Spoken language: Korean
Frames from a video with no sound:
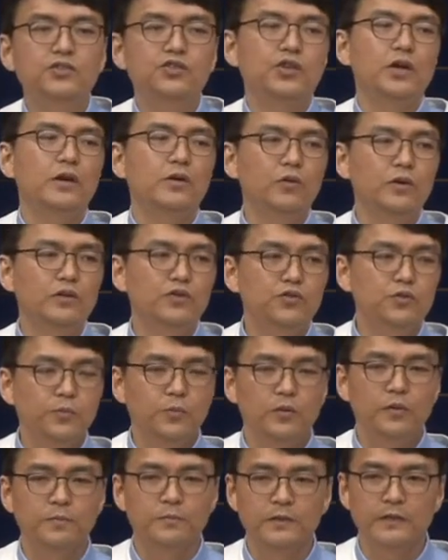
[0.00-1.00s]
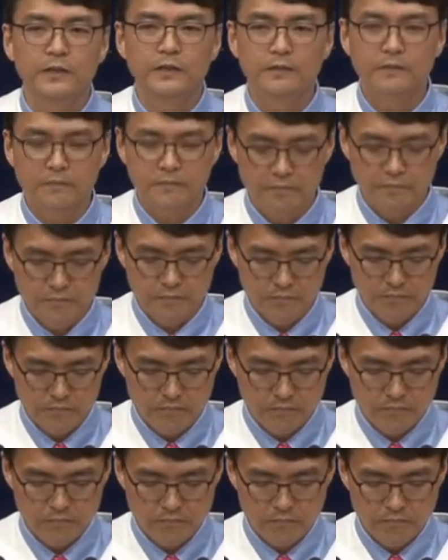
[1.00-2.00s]
최고의 축복입니다.
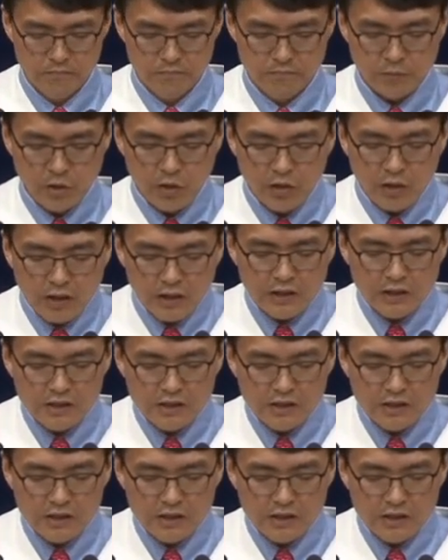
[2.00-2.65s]
평강이